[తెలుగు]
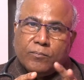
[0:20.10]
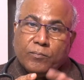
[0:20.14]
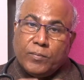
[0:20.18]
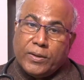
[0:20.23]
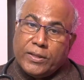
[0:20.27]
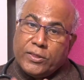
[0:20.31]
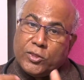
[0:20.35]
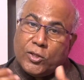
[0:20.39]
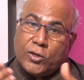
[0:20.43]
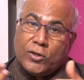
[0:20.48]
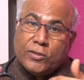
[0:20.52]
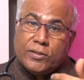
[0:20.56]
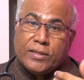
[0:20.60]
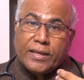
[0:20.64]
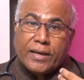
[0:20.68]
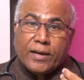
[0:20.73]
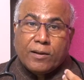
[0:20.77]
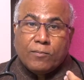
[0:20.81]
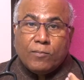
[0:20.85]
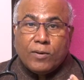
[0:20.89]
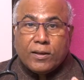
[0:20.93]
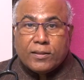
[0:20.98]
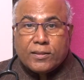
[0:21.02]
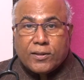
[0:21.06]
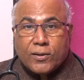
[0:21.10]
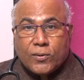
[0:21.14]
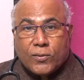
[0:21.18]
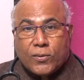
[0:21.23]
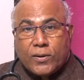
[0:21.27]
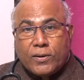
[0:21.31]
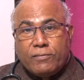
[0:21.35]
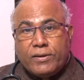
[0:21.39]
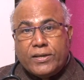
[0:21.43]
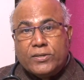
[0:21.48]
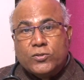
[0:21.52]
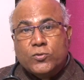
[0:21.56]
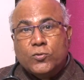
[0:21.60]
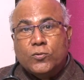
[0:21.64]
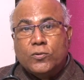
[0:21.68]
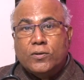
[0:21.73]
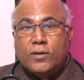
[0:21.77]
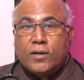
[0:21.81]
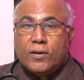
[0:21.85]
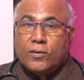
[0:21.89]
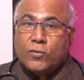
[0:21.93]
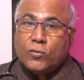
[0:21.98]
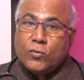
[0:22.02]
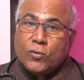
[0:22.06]
మెంతులు తిరగమాతలు కూడా
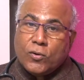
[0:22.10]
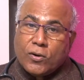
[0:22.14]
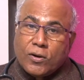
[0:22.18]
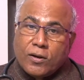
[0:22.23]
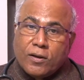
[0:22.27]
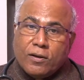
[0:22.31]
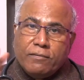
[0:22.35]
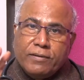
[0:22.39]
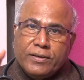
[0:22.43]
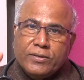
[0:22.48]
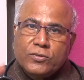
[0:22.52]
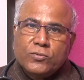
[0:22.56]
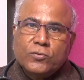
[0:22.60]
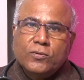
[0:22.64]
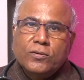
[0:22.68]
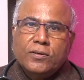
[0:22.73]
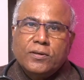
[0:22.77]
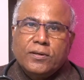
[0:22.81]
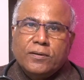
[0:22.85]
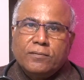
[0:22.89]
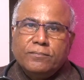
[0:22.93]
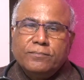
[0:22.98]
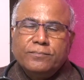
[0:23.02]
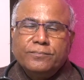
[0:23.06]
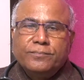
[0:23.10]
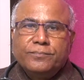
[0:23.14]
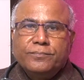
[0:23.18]
వేసుకుంటాం కూరల్లో వేసుకుంటాం